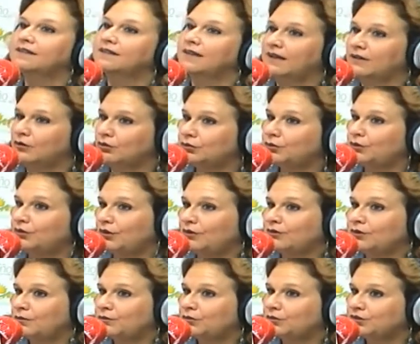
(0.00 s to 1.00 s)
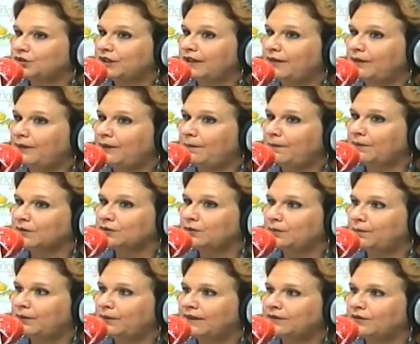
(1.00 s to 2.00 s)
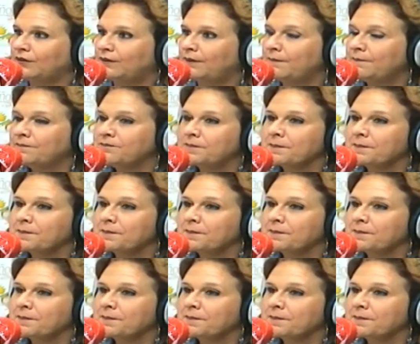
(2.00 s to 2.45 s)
la construcción del museo, por supuesto,